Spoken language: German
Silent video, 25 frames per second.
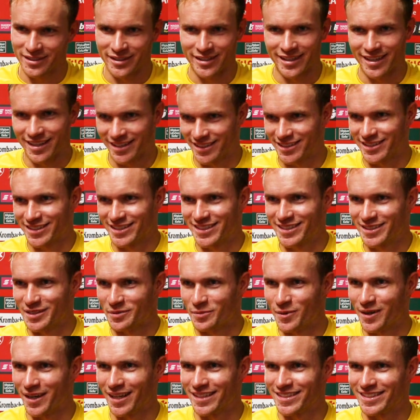Ja, das,
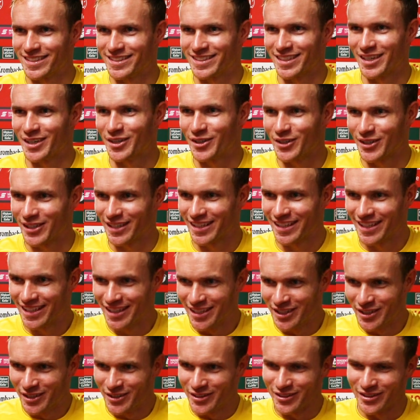die Bilanz ist ja auch
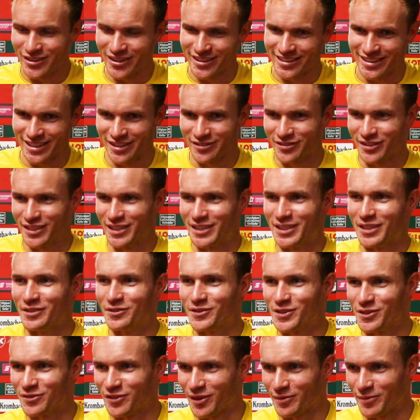noch
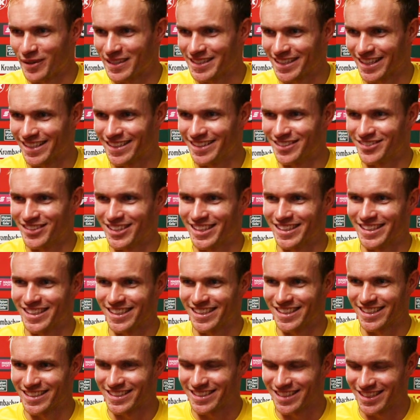definitiv zu verbessern hier bei den
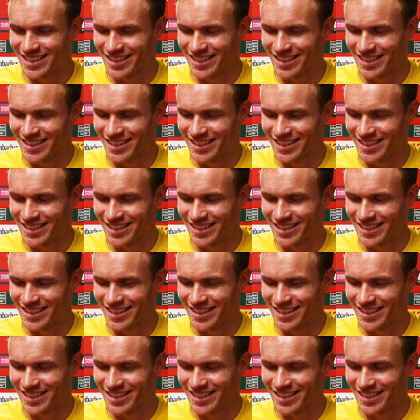Kickers.